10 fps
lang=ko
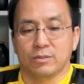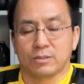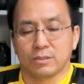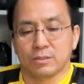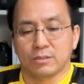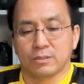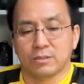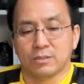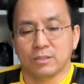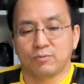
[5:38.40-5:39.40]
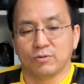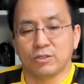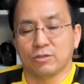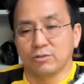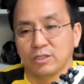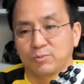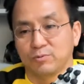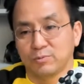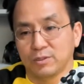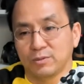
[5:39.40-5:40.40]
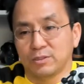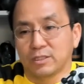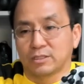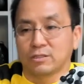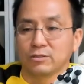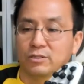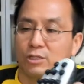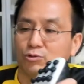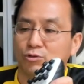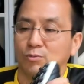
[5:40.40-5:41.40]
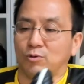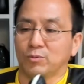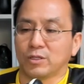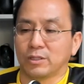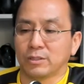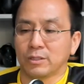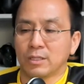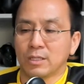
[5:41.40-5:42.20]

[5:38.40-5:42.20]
그, 이, 이 터보 제품은 이제 스터드 개수를 보면,